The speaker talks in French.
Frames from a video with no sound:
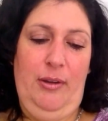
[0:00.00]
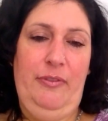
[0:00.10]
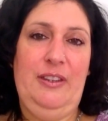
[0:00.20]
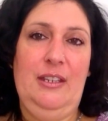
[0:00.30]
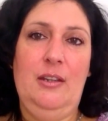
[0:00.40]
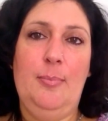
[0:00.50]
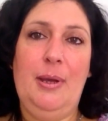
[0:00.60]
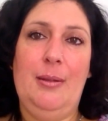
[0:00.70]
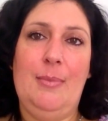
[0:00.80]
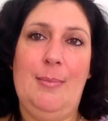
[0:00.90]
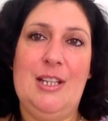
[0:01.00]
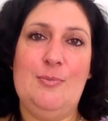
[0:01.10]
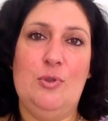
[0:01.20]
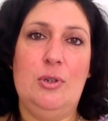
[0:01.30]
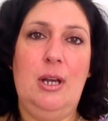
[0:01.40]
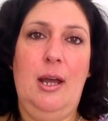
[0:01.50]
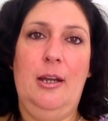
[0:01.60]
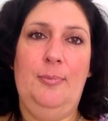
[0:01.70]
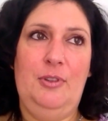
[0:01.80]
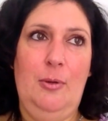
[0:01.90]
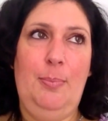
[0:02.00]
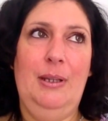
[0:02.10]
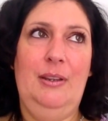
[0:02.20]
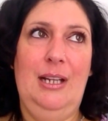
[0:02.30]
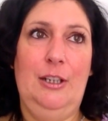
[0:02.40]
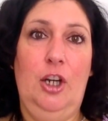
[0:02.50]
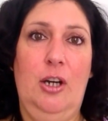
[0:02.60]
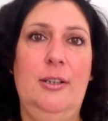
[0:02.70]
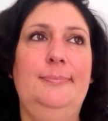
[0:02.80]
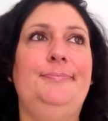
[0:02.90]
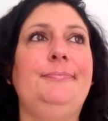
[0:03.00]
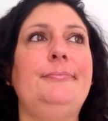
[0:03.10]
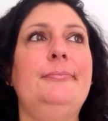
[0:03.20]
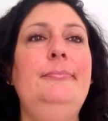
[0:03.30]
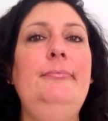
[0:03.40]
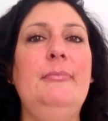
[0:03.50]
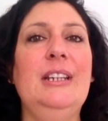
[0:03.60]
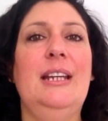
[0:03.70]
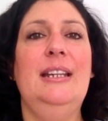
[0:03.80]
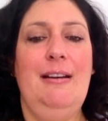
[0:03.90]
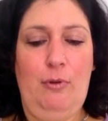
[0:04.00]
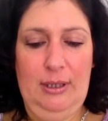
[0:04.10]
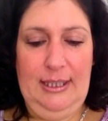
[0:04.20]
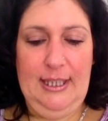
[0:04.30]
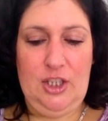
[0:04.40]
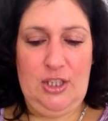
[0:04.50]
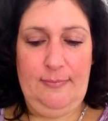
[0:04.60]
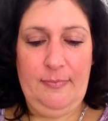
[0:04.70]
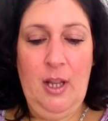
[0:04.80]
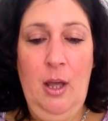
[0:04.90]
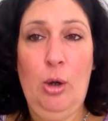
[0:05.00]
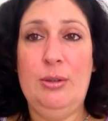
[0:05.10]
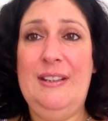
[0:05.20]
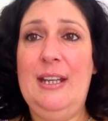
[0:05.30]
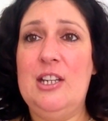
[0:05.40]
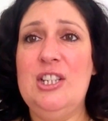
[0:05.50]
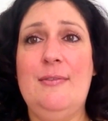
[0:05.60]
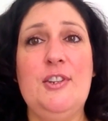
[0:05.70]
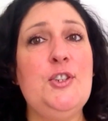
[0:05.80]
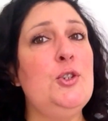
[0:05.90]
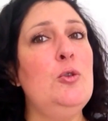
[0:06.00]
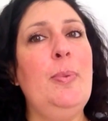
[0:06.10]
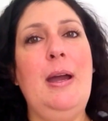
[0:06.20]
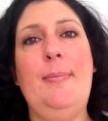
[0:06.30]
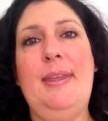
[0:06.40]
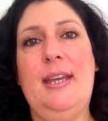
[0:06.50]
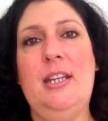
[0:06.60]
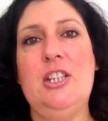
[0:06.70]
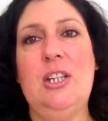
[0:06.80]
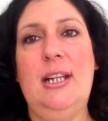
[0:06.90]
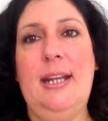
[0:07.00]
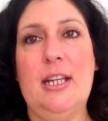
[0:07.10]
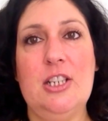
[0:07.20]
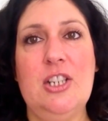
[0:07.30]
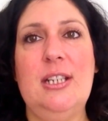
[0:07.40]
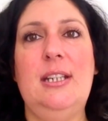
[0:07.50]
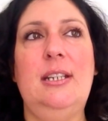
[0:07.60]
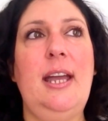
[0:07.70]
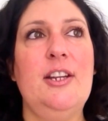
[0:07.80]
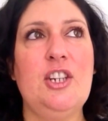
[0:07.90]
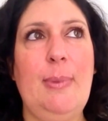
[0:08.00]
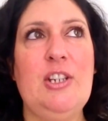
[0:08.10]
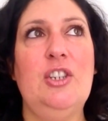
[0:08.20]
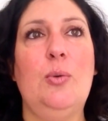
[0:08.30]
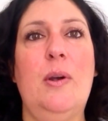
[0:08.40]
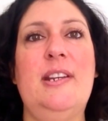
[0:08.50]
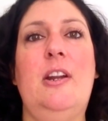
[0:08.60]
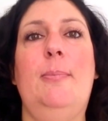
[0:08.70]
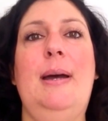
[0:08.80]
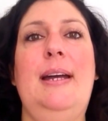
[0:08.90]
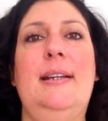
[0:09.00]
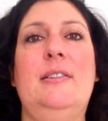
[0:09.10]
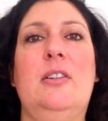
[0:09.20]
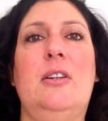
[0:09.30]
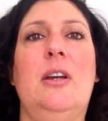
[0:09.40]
éviter de perdre ma masse musculaire puis de perdre dans le gras et d'avoir de l'énergie. Côté énergie, ça va super bien. J'ai de l'énergie. Hier, j'ai marché 3 km.